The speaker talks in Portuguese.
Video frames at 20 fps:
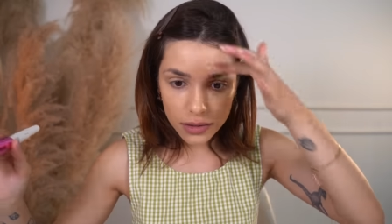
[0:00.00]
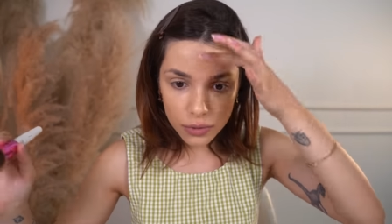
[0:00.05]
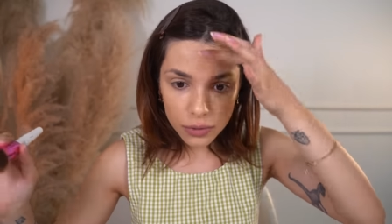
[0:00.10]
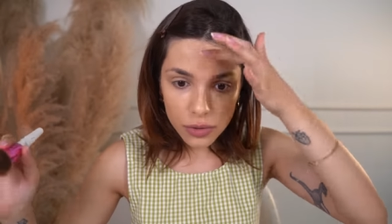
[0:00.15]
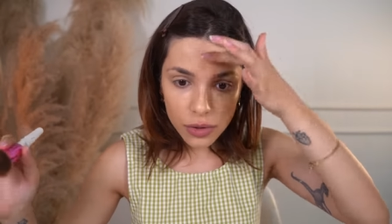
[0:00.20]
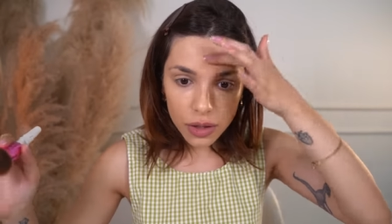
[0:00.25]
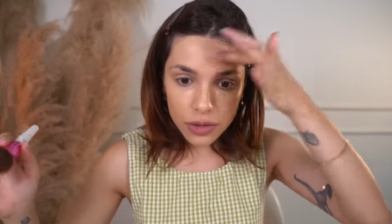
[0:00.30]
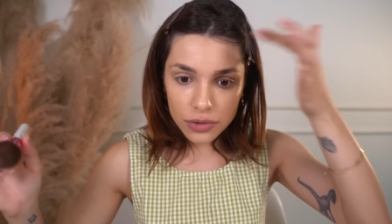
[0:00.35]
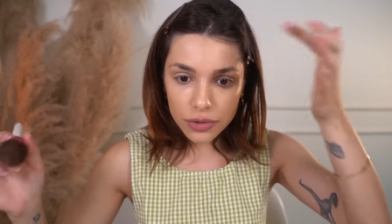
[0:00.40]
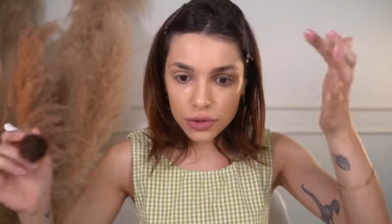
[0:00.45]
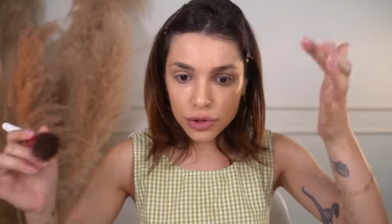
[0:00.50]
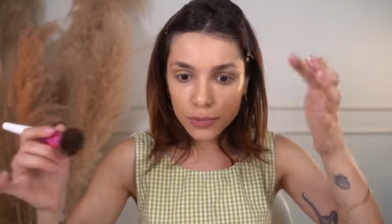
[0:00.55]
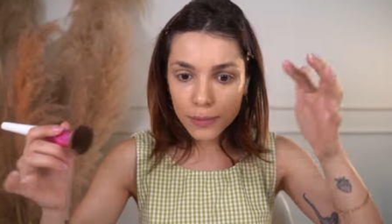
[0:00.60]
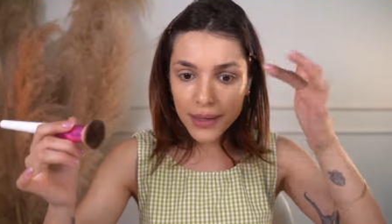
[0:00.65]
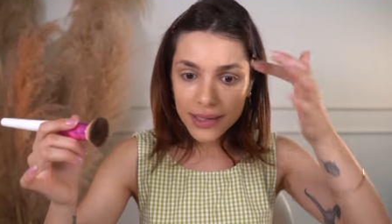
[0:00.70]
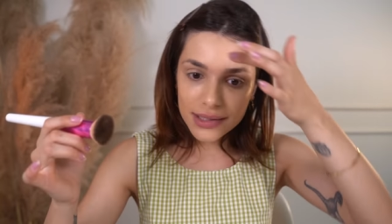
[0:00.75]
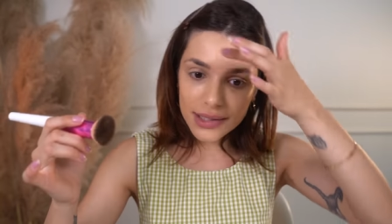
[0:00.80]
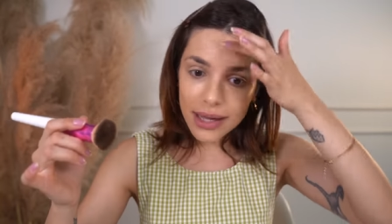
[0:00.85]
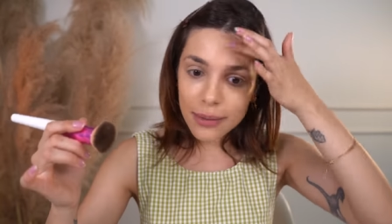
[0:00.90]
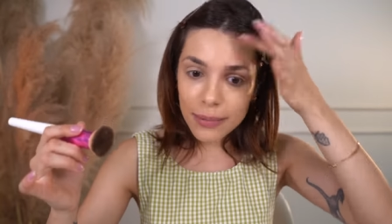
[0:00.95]
Eu não gosto de
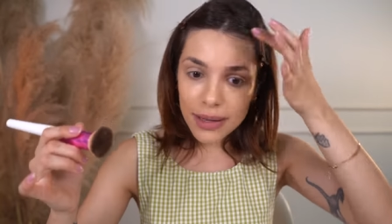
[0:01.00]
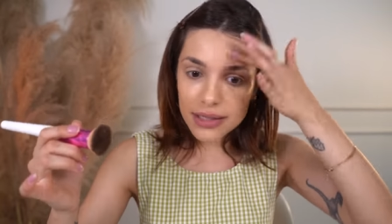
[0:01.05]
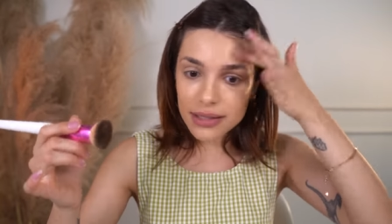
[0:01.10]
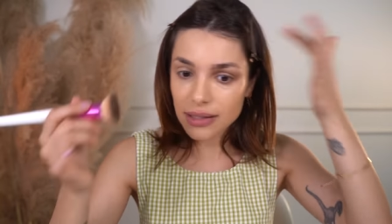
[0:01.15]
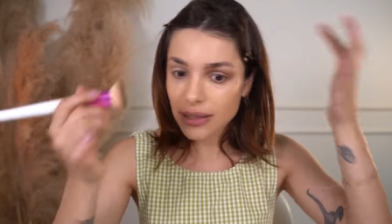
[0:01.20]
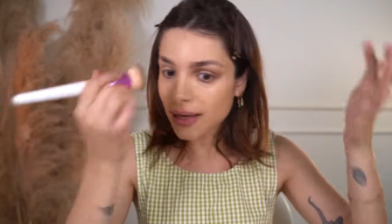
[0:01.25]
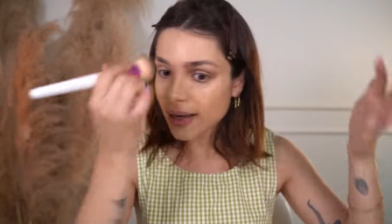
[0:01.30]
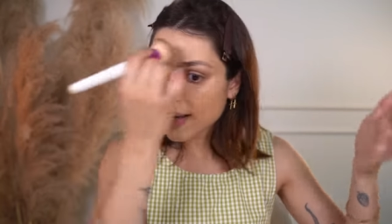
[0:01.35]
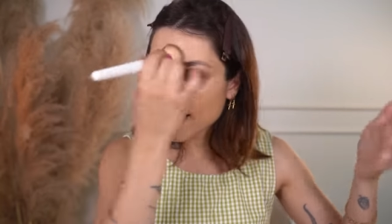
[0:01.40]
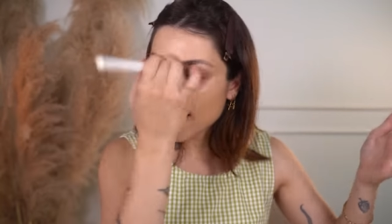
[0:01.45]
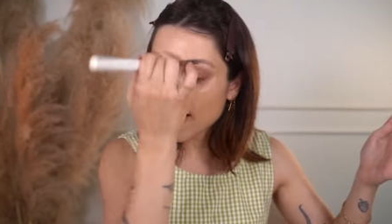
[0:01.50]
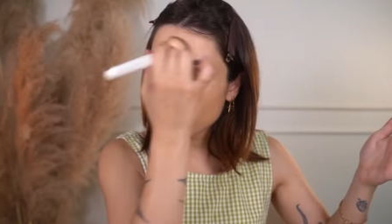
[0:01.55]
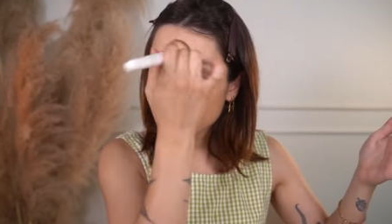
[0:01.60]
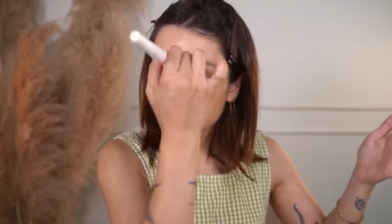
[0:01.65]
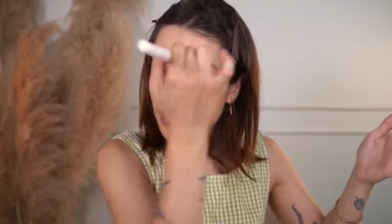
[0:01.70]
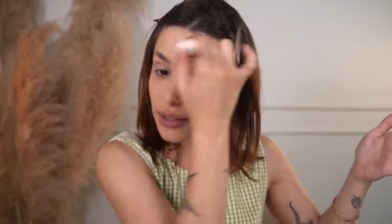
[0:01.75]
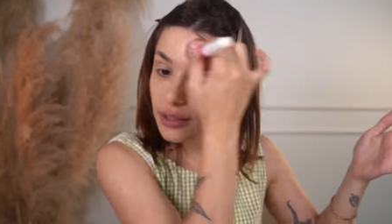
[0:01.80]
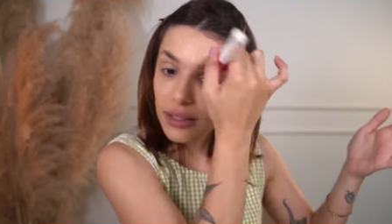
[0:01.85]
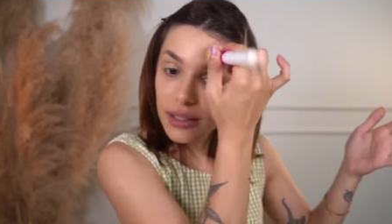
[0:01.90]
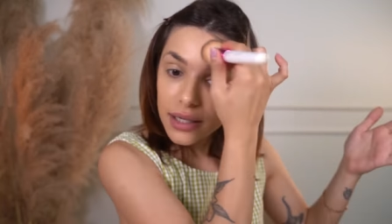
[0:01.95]
passar a base na
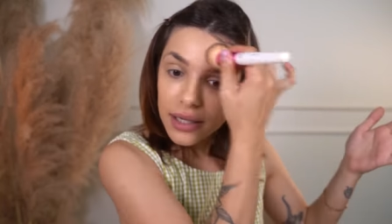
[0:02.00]
cara